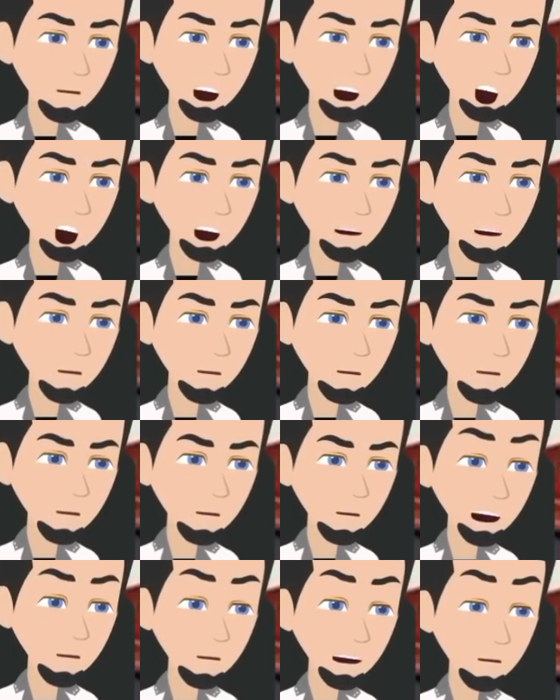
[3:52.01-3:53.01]
يعني
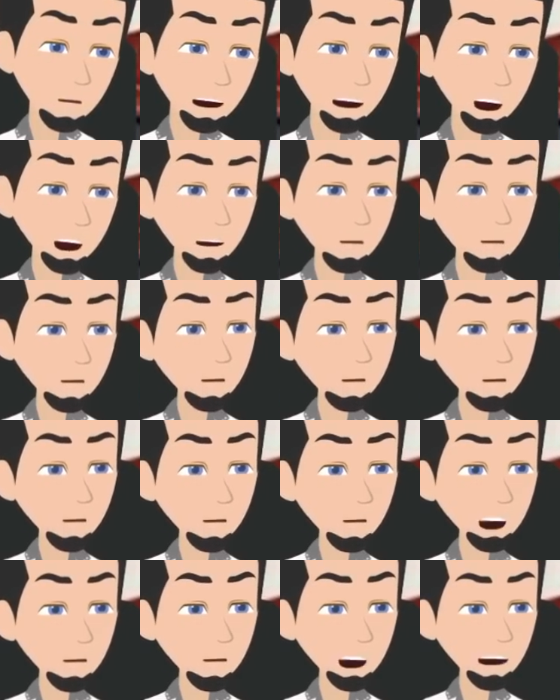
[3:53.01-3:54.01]
لو في خسارة
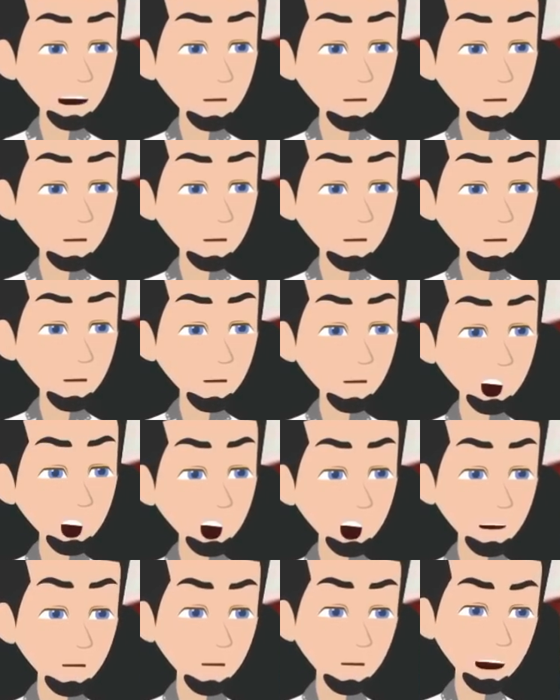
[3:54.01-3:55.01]
وكمان مش
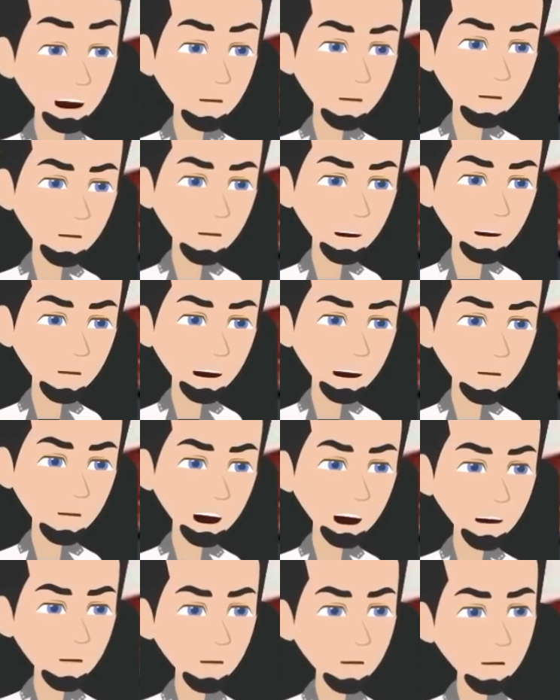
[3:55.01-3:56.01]
حابب استلفي فلوس من
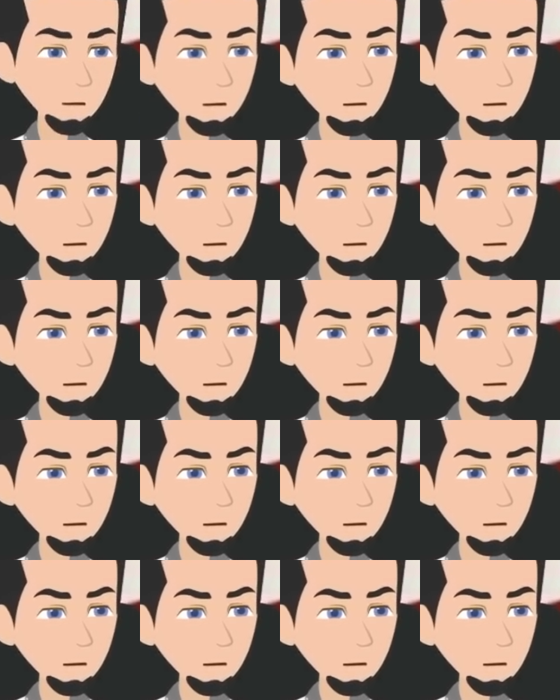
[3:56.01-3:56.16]
حد